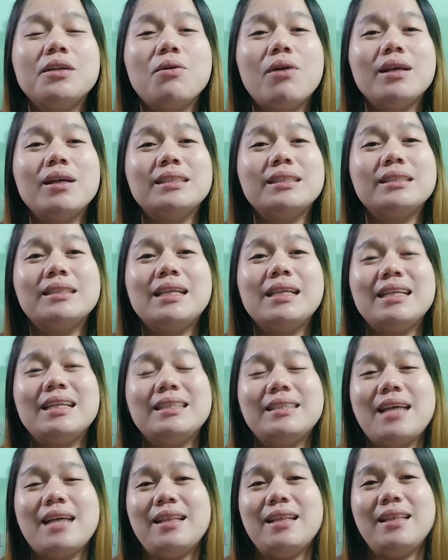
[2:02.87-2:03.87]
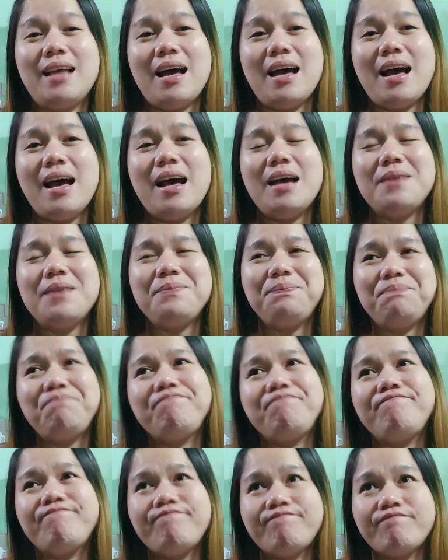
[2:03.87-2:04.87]
daw kasi sa Lazada.
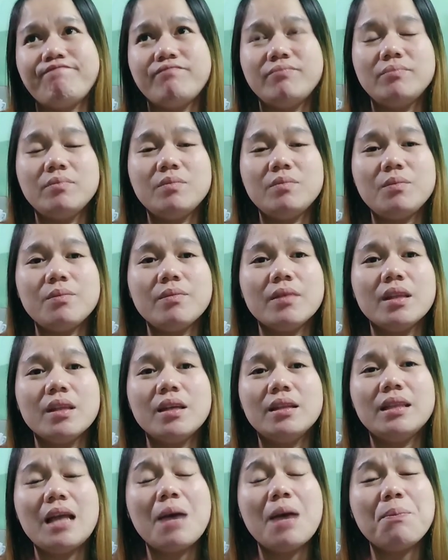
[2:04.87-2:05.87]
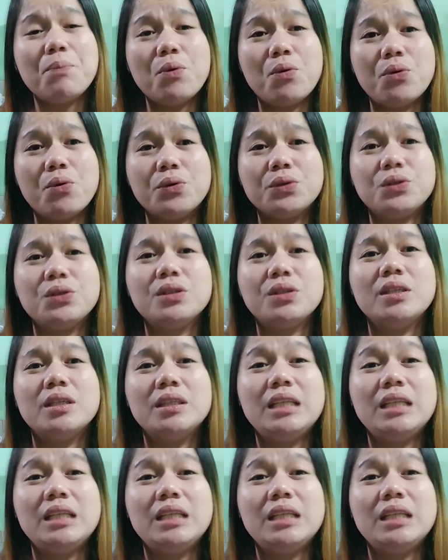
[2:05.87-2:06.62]
Tapos,